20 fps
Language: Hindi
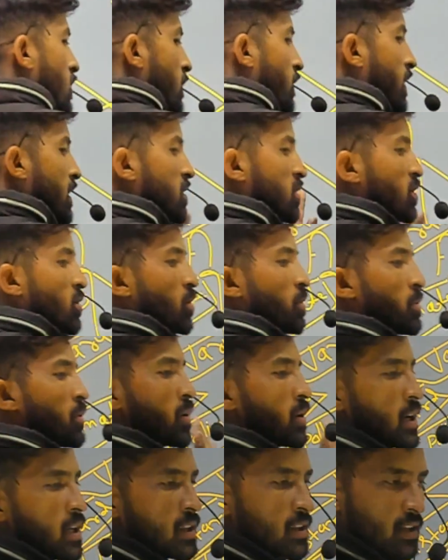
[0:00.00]
डिफरेंट क्रॉप को
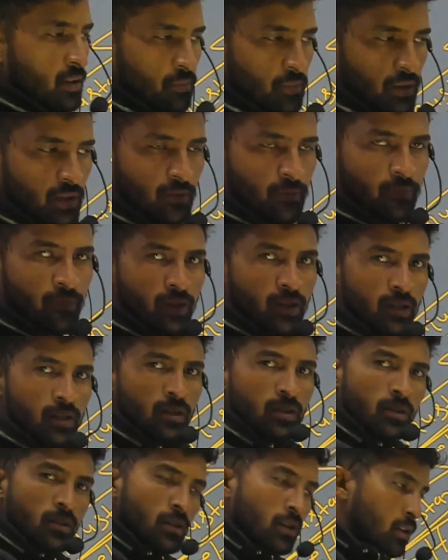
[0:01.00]
कराते हैं
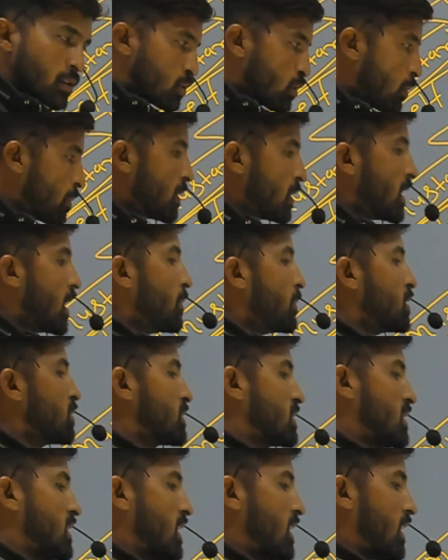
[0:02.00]
तो अब यहाँ पर
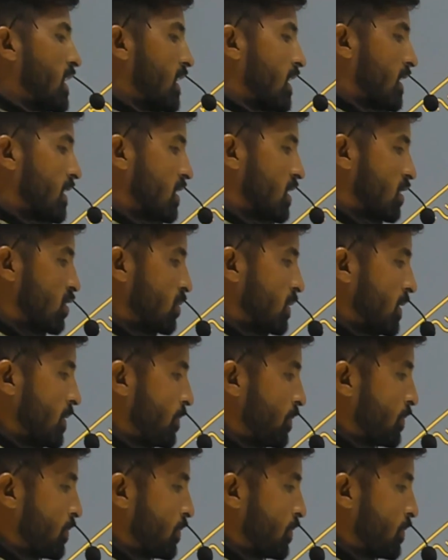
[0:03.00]
समस्या क्या आने लगी देखो अभी